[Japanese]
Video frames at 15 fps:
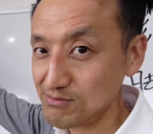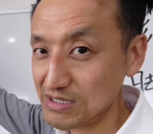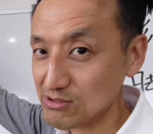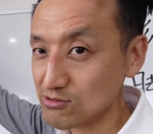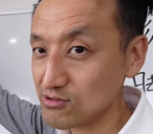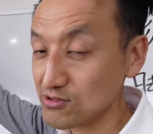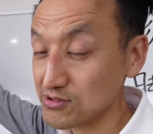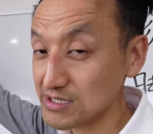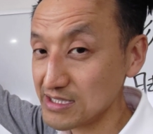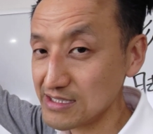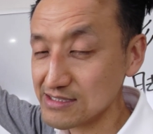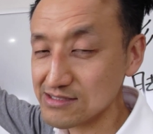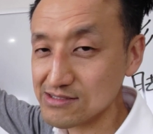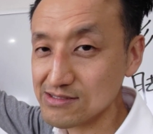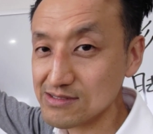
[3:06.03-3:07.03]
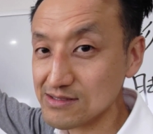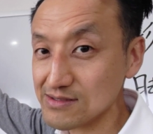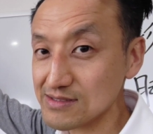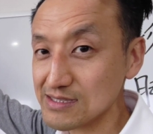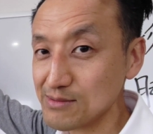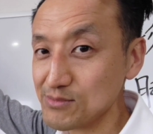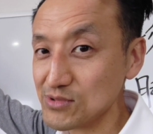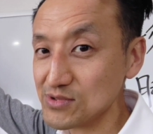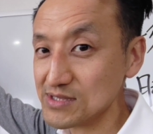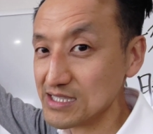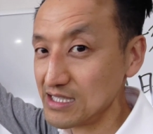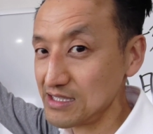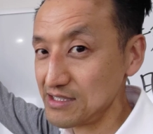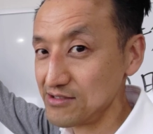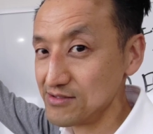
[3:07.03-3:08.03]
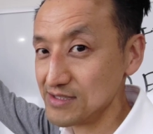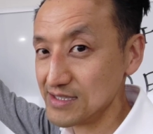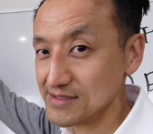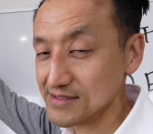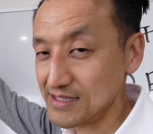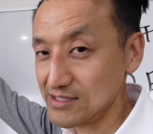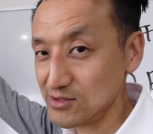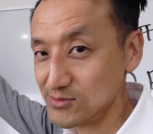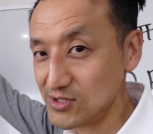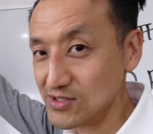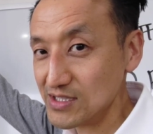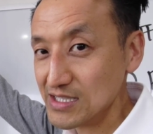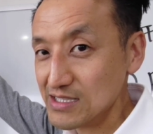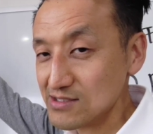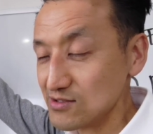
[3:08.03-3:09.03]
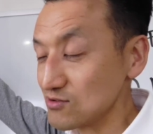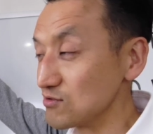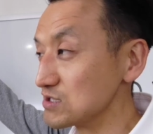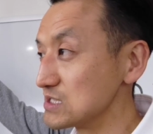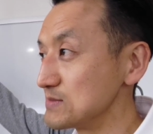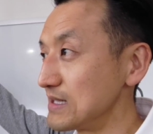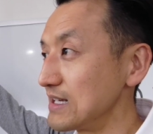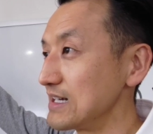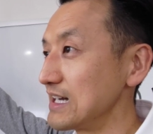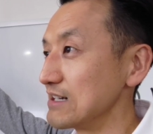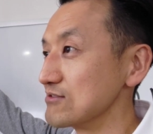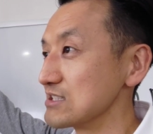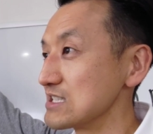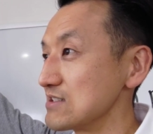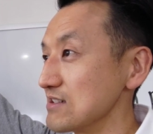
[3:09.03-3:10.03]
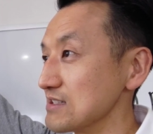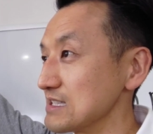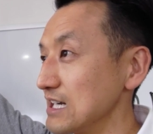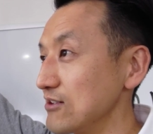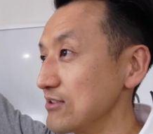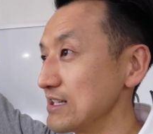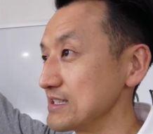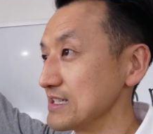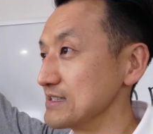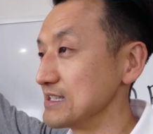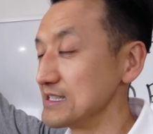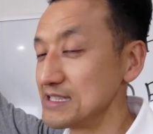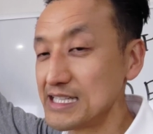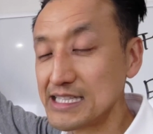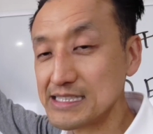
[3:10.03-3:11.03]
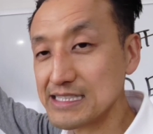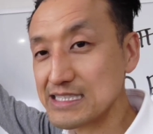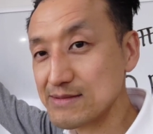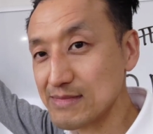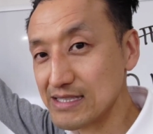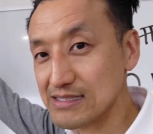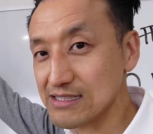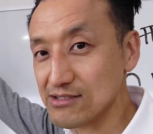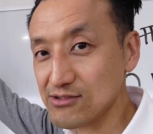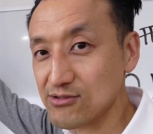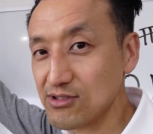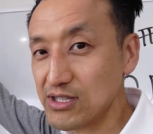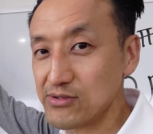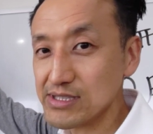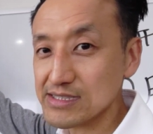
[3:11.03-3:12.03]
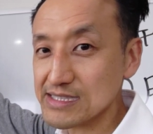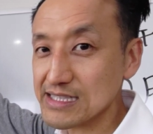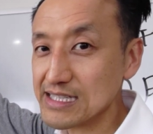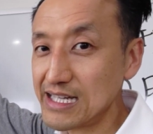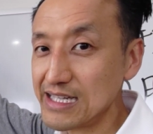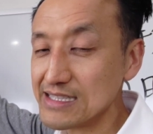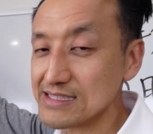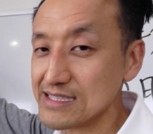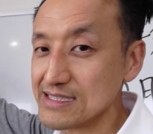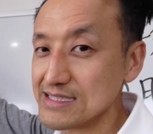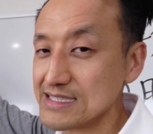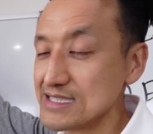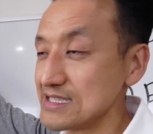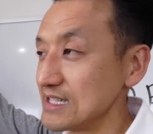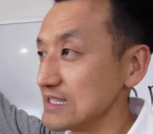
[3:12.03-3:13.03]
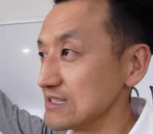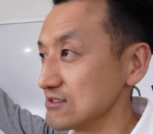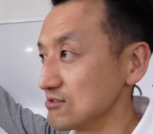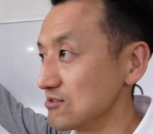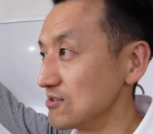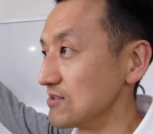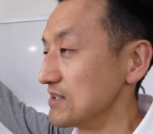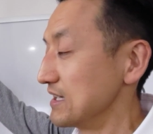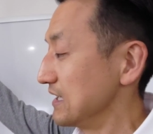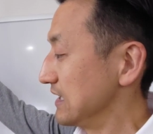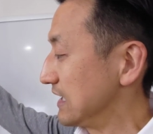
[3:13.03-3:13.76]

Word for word: まあ、後傾するっていうのを専門的に言うんですけども、骨盤が後ろに倒れて寝てきてしまっている。これをですね、改善しないと、